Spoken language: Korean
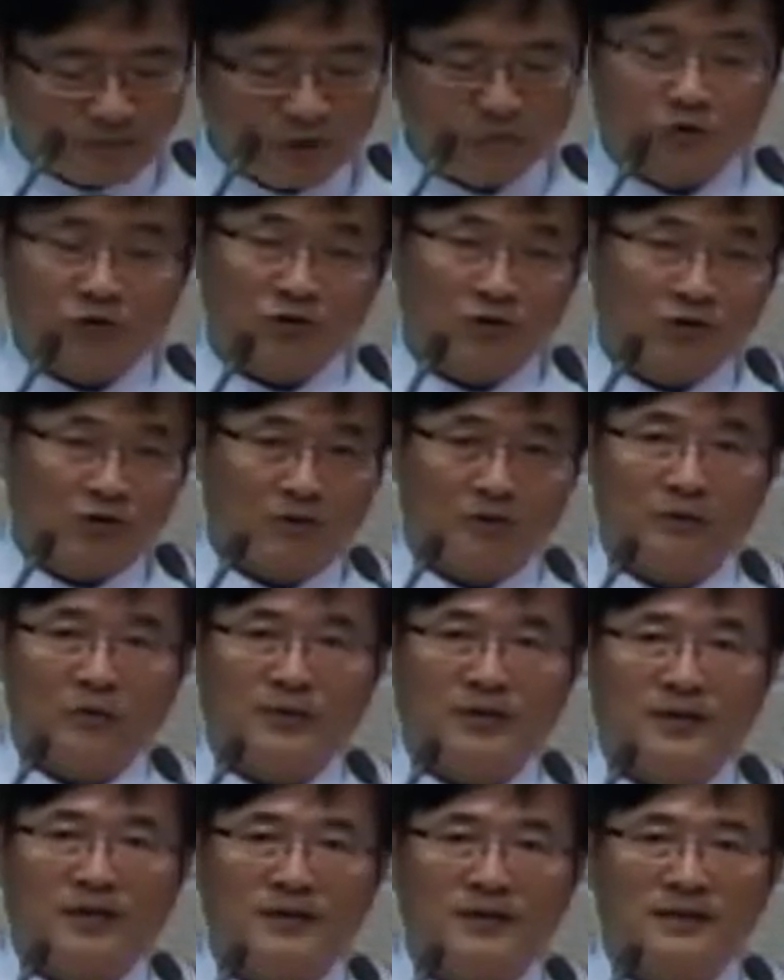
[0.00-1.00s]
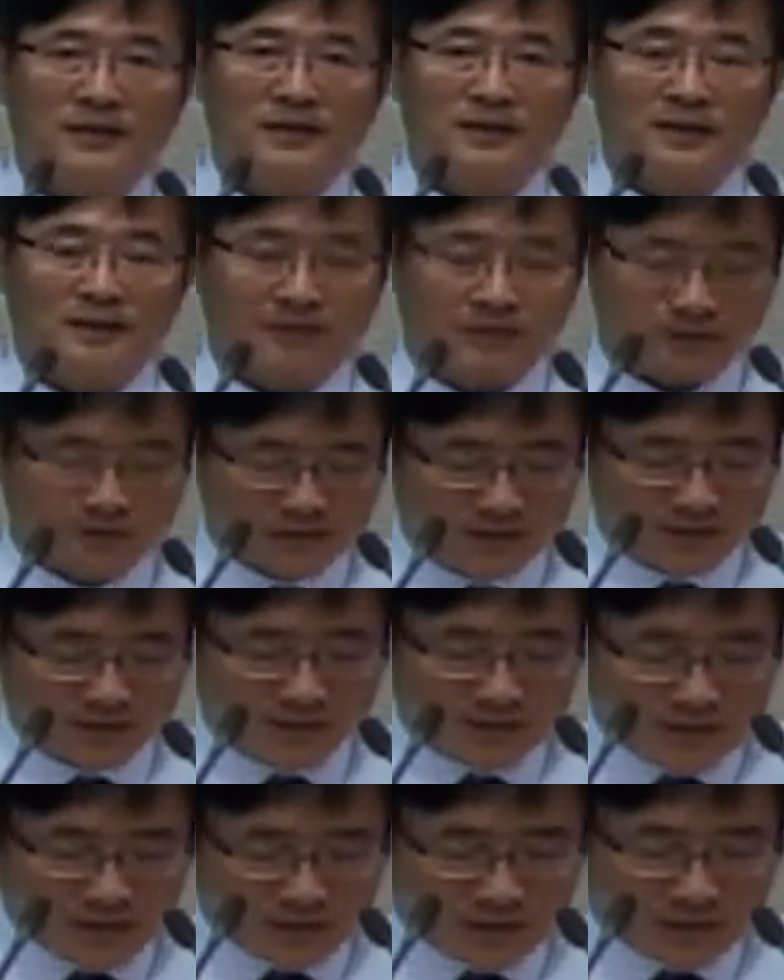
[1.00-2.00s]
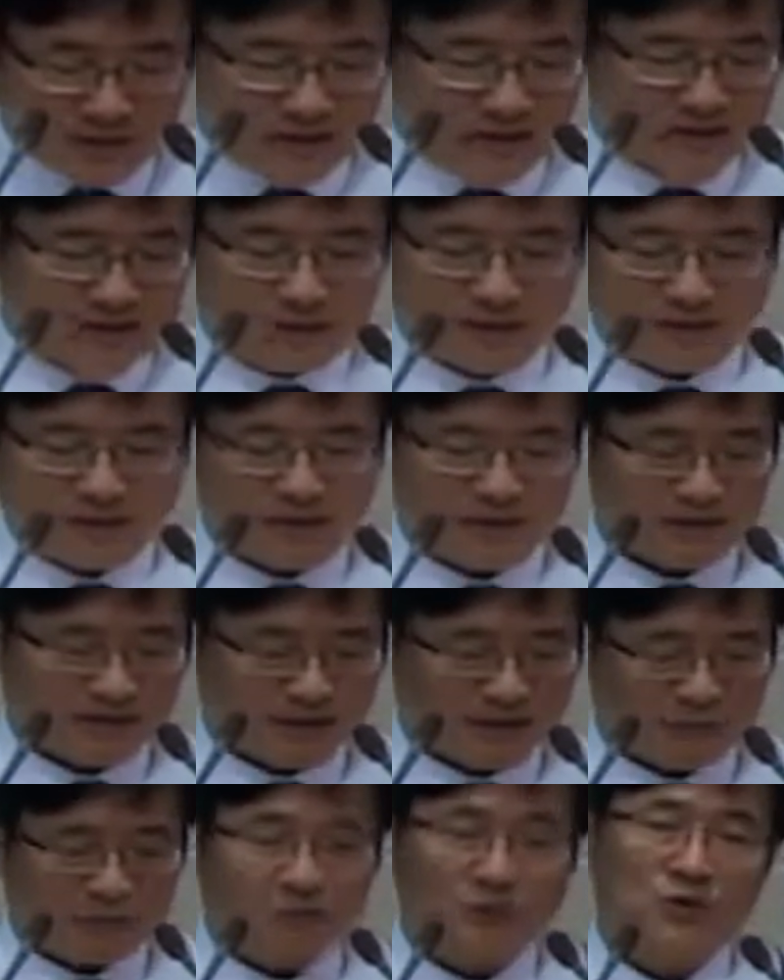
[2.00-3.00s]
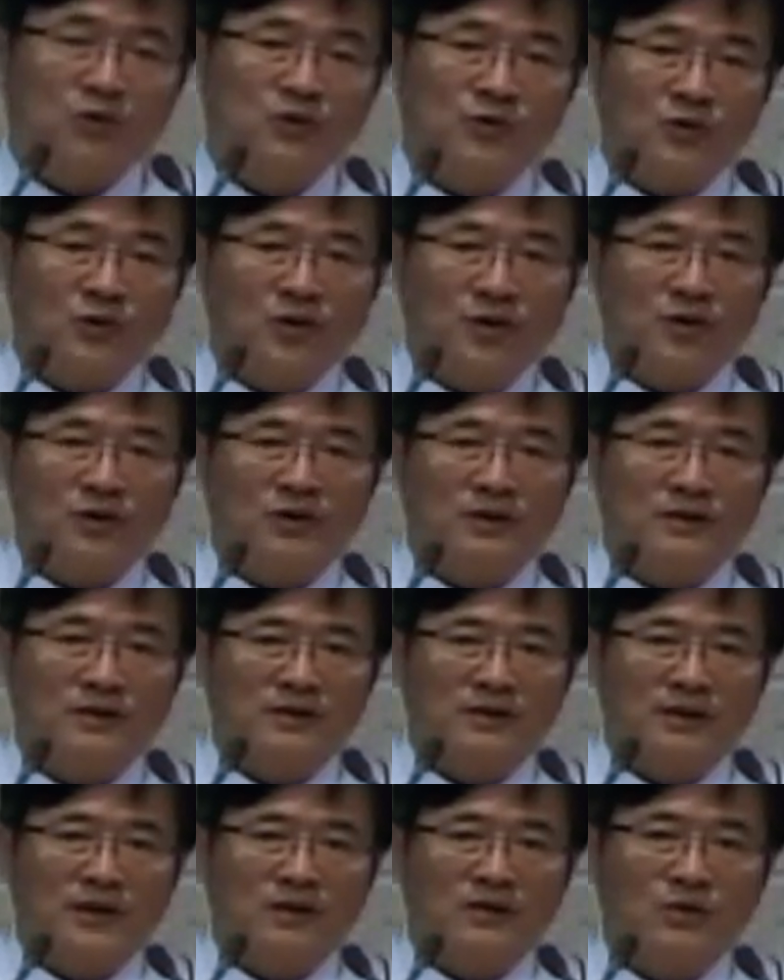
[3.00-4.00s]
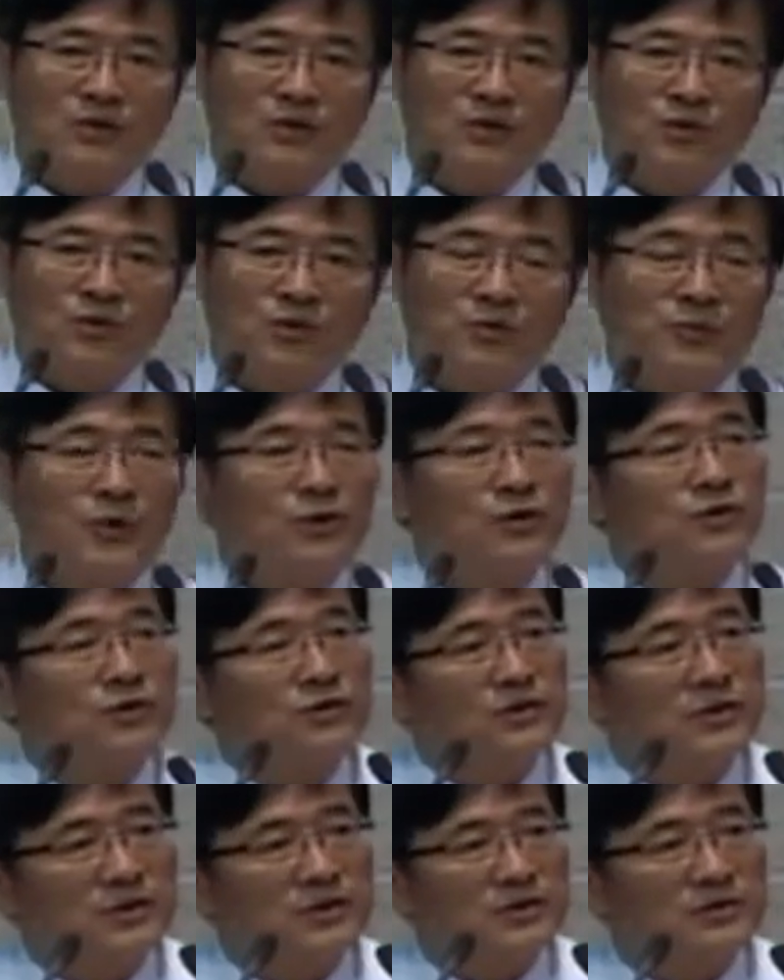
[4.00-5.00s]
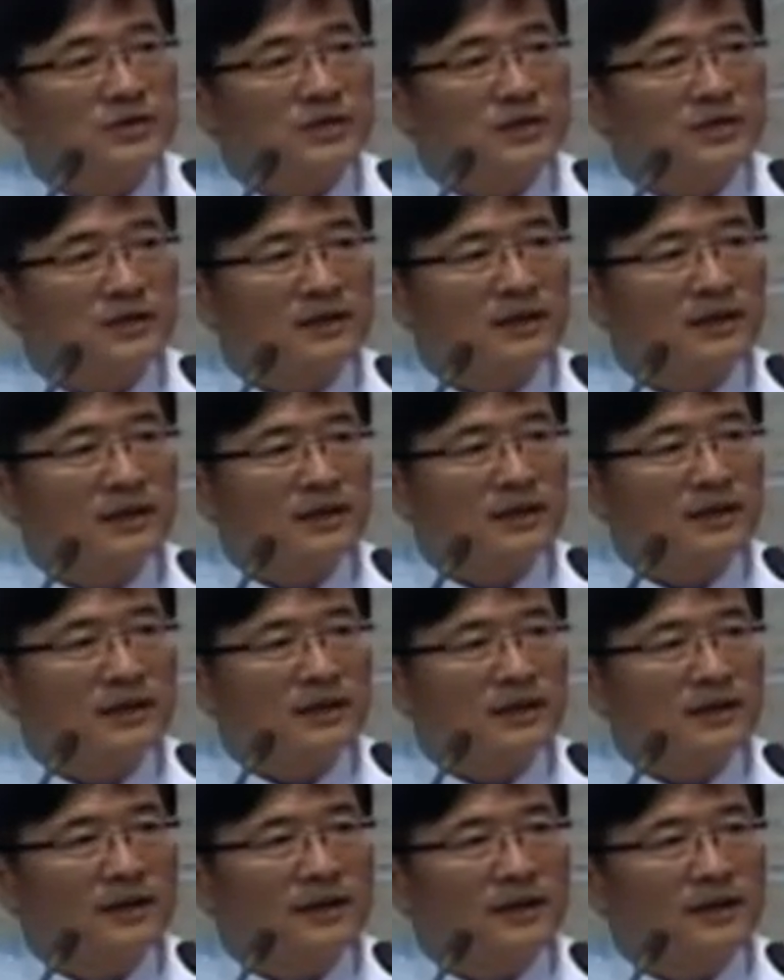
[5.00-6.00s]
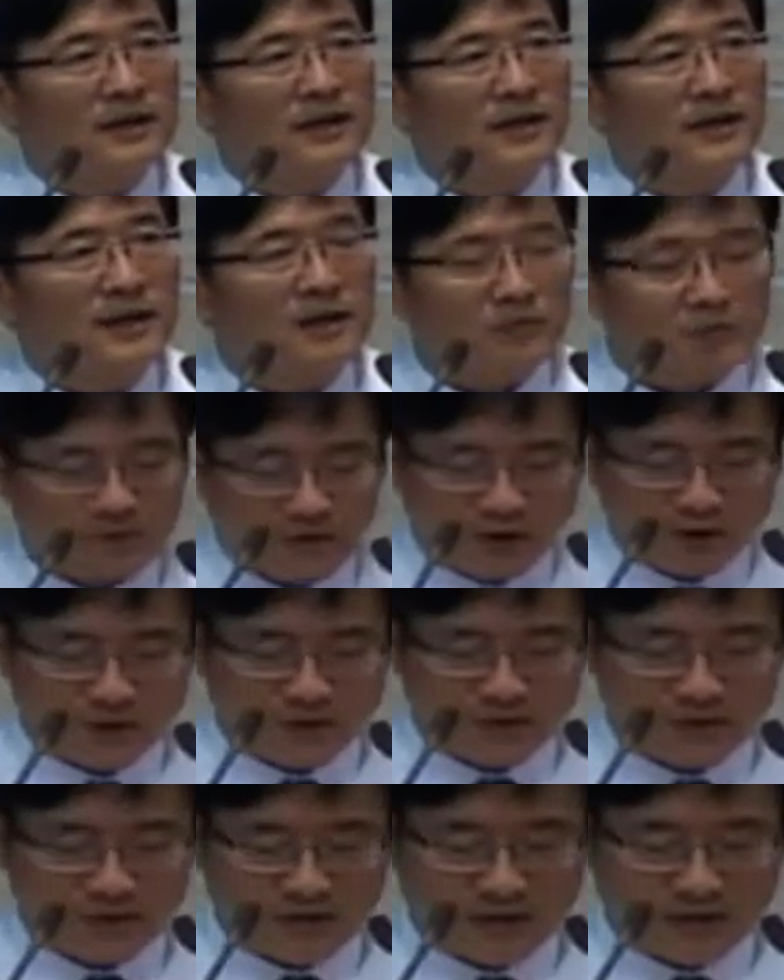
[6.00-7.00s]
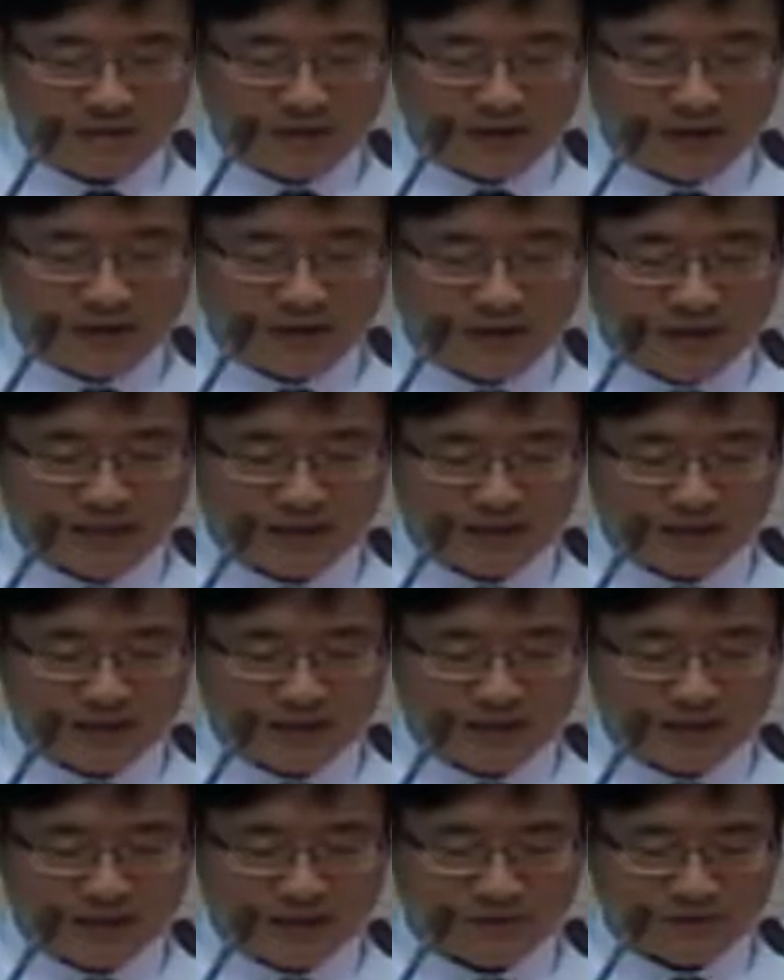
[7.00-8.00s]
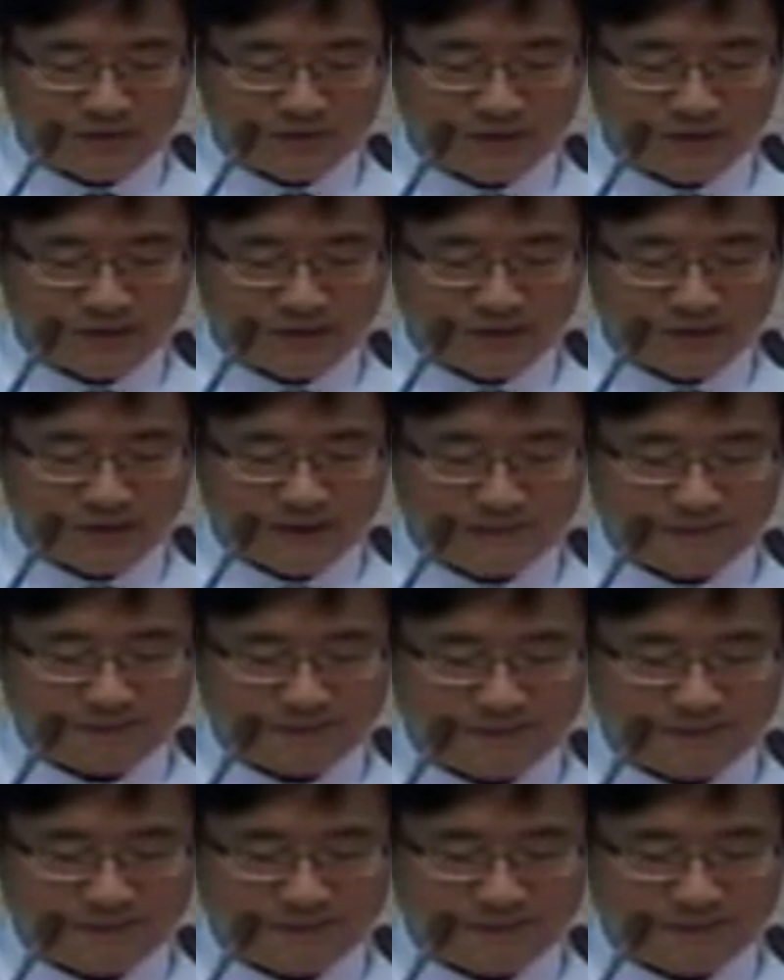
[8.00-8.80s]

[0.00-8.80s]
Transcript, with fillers: 머무는 것보다는 그것이 삶 속으로 그대로 행동으로 표현되어질 때 아름다운 일들이 많이 일어나는 것입니다.